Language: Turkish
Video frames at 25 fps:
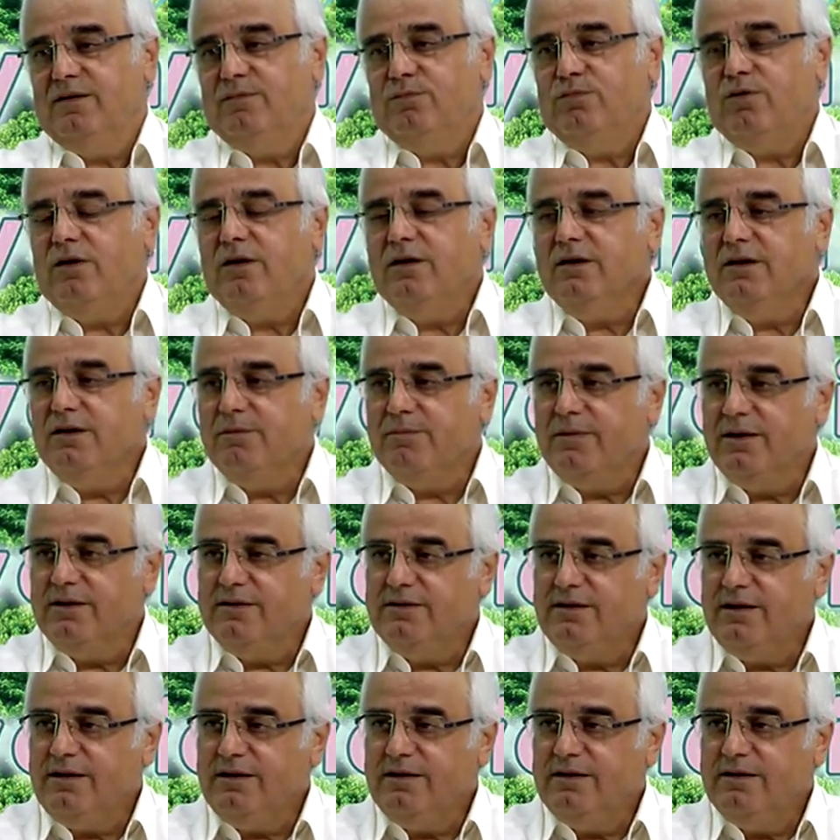Bu hangi
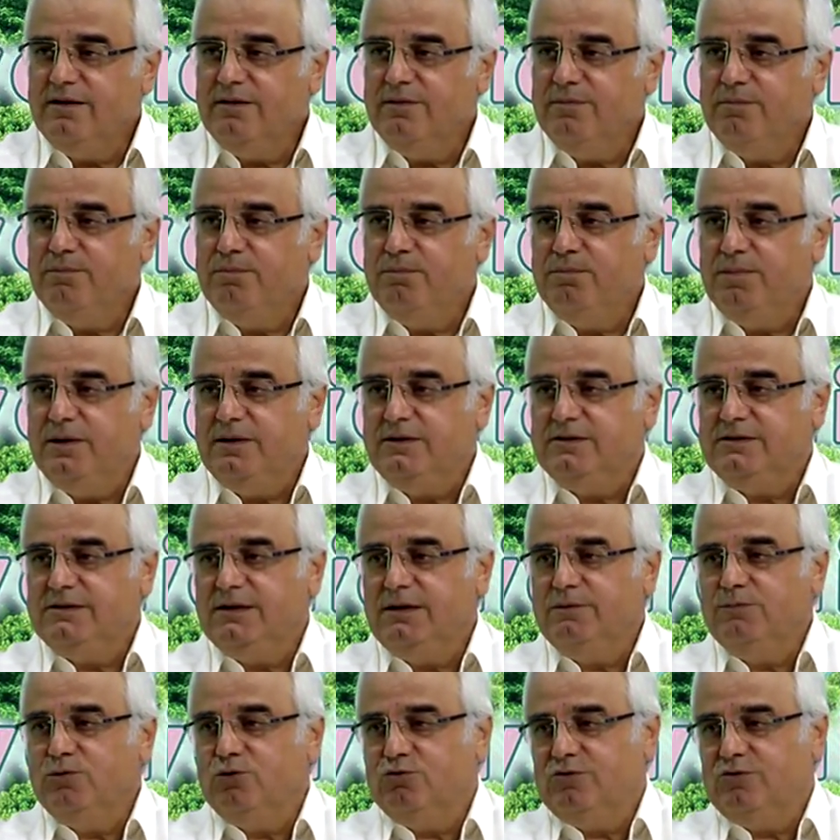mantar? Penisilin